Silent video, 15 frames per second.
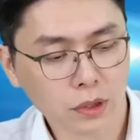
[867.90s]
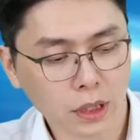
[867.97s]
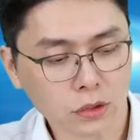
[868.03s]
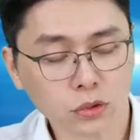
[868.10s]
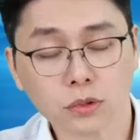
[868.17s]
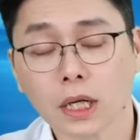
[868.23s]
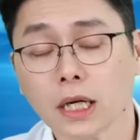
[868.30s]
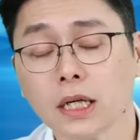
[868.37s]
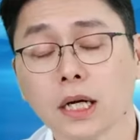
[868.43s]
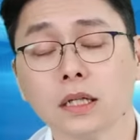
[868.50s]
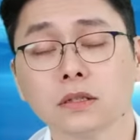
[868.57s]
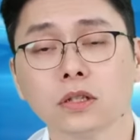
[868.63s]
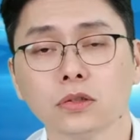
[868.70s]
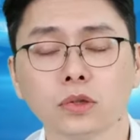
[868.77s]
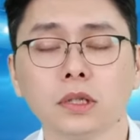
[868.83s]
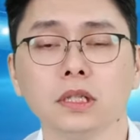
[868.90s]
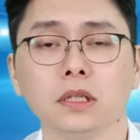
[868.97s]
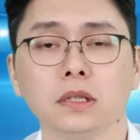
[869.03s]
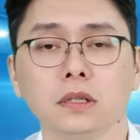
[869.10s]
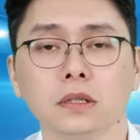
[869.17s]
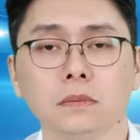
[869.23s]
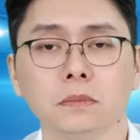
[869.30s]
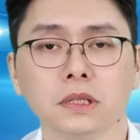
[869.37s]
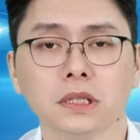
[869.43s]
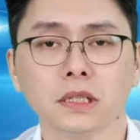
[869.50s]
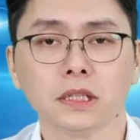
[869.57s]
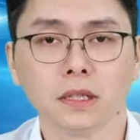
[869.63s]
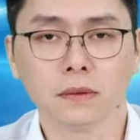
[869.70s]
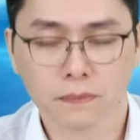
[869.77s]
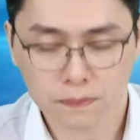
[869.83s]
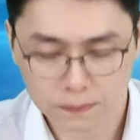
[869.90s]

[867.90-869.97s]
那祝大家超顺利，明天再见。